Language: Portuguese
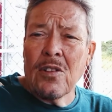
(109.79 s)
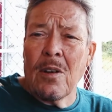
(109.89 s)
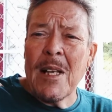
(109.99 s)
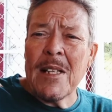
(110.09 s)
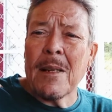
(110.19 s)

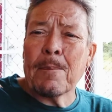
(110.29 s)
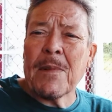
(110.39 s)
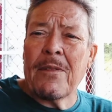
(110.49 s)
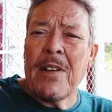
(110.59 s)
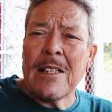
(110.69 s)
Somente
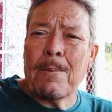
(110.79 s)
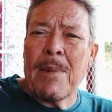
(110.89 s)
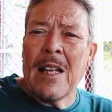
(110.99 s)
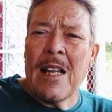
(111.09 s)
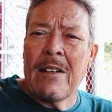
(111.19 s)
através da
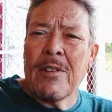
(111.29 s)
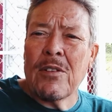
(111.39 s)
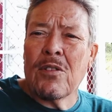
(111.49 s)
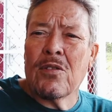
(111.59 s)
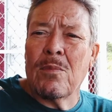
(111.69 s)

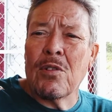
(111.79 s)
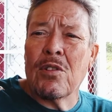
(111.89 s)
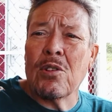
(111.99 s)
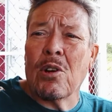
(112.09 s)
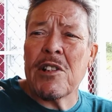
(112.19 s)
palavra nós
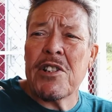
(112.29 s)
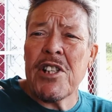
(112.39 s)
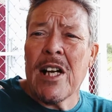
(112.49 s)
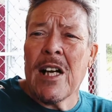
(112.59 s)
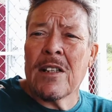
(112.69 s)
somos
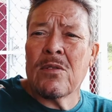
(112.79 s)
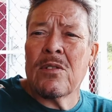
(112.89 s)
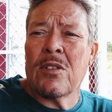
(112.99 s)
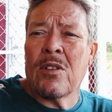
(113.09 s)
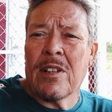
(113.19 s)

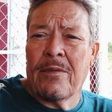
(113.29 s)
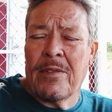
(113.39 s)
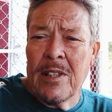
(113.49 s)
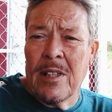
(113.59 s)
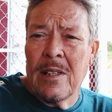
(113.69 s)
norteados na nossa
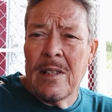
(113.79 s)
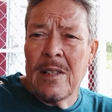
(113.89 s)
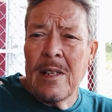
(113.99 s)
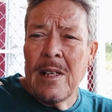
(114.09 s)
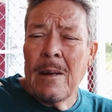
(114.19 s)
vida
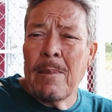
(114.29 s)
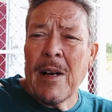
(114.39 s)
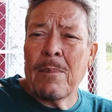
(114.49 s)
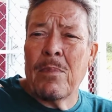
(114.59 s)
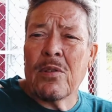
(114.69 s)

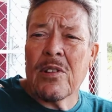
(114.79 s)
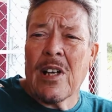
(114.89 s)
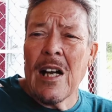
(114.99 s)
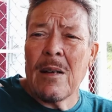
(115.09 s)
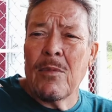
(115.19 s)
para
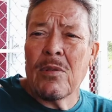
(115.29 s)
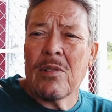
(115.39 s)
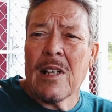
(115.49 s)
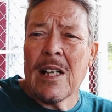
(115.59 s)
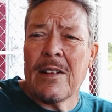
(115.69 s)
buscarmos
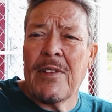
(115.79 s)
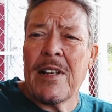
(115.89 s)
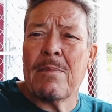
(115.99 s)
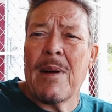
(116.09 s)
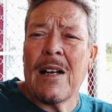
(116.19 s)
cada
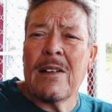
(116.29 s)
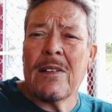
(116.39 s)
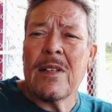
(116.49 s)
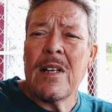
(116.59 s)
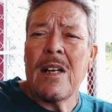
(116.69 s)
vez
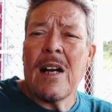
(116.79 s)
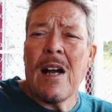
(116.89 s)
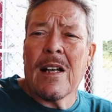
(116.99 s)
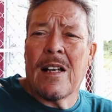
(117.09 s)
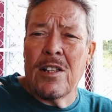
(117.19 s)
mais
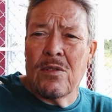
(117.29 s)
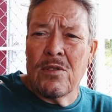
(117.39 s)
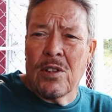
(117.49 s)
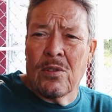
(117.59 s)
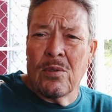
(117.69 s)
a
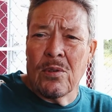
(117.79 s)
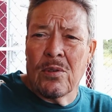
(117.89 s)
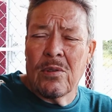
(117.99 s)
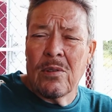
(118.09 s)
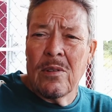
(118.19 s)
Cristo
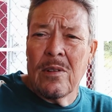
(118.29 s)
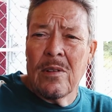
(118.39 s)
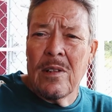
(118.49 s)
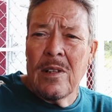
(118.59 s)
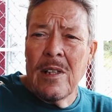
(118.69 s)
Jesus
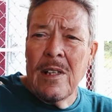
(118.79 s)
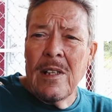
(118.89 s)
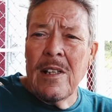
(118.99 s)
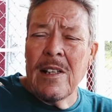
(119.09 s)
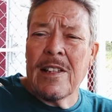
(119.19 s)

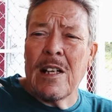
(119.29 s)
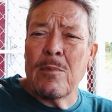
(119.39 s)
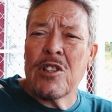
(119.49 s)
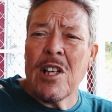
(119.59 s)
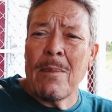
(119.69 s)
e sermos